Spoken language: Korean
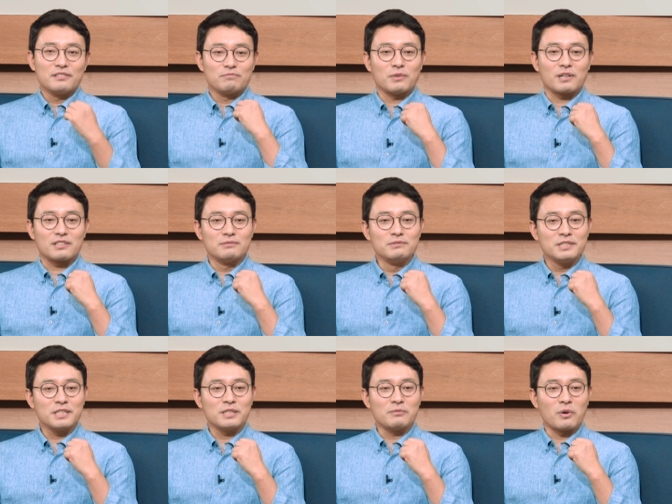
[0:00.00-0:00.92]
뭐
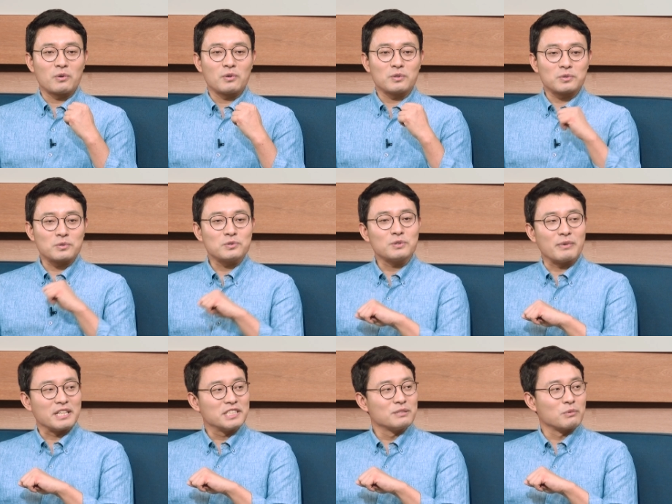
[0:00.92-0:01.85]
음식을 먹고 소주를
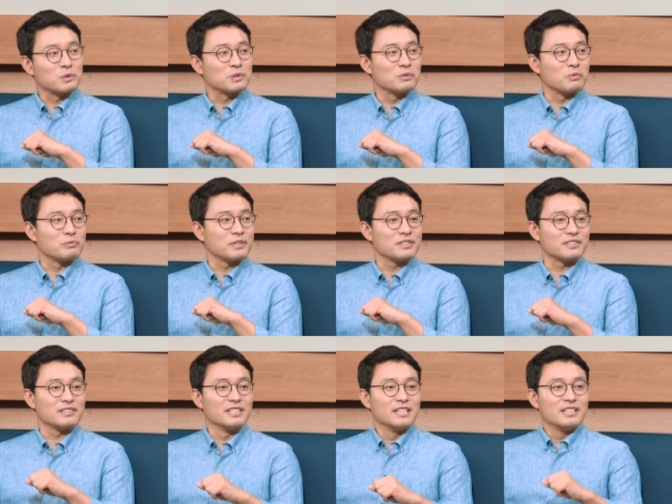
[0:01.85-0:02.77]
마시는 모습을
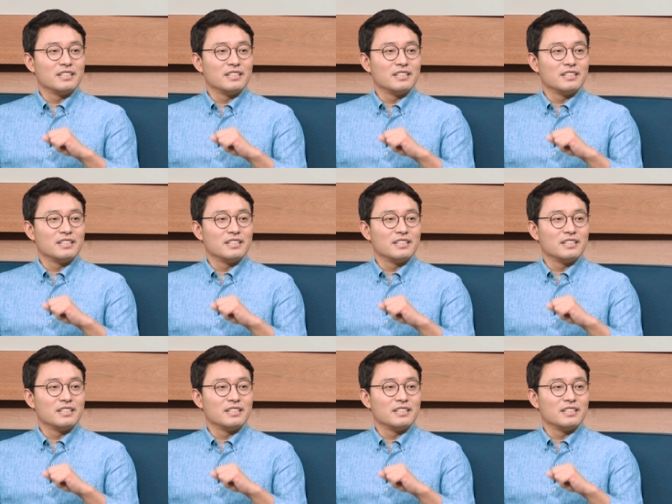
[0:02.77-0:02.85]
보면은